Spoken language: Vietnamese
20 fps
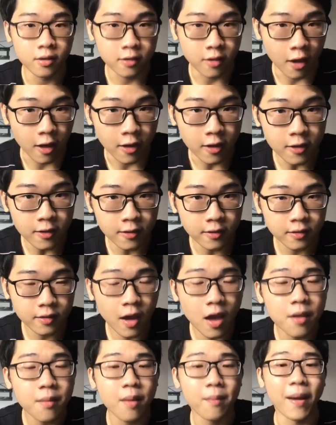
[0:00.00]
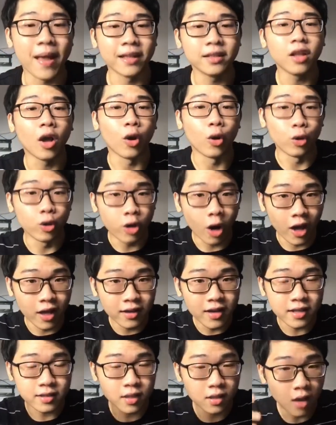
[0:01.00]
Chỉ khi mà bạn tự rải
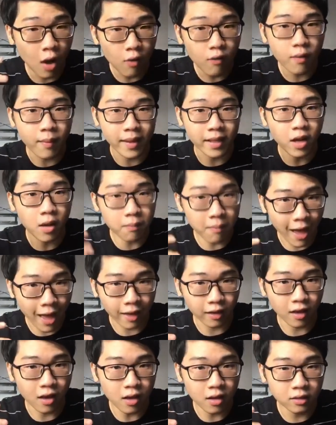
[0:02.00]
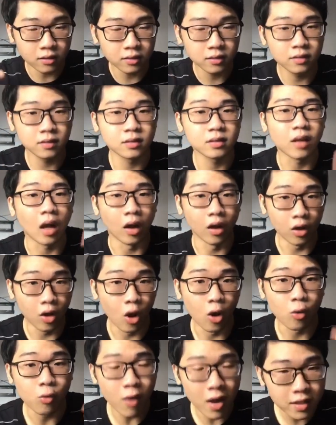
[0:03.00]
đèn sân khấu của bản thân bạn á, tận
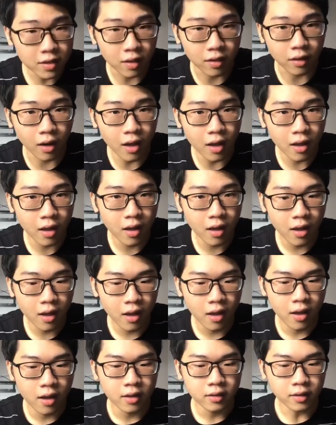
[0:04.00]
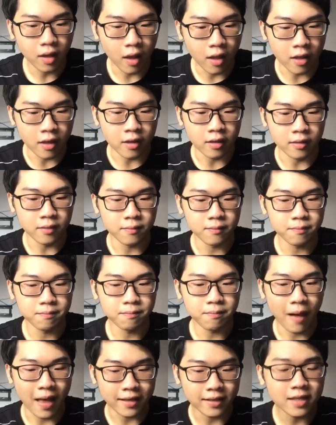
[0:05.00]
hưởng quá trình á, thì
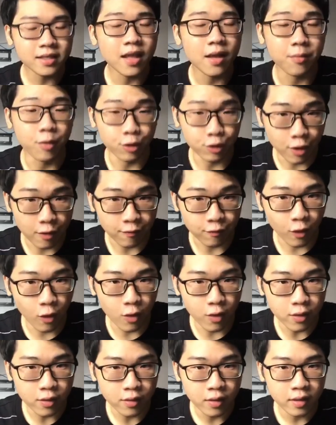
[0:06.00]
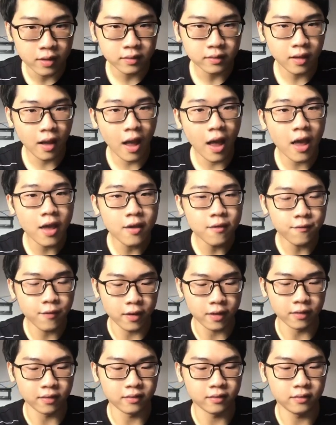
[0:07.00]
bạn sẽ tìm được niềm vui thay
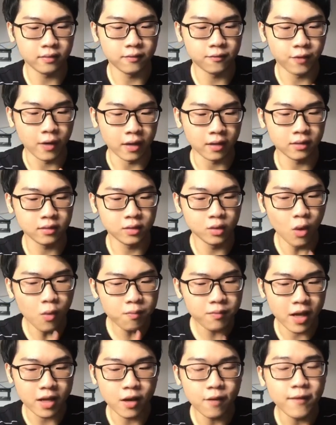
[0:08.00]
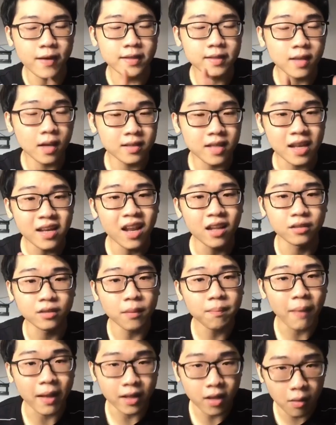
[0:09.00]
vì việc suốt ngày cứ phải so sánh thành
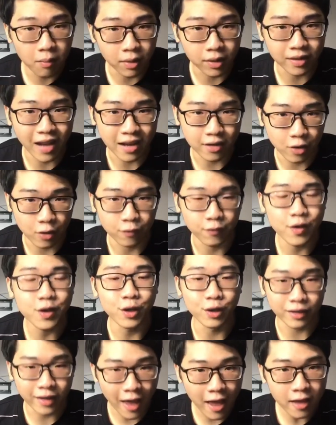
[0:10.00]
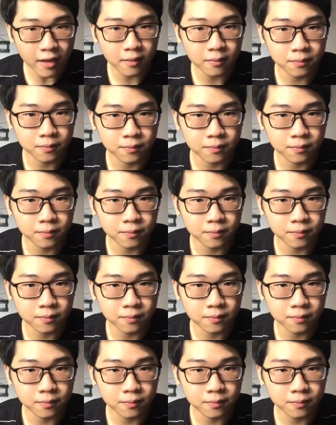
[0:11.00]
tích bản thân mình đạt được với người khác.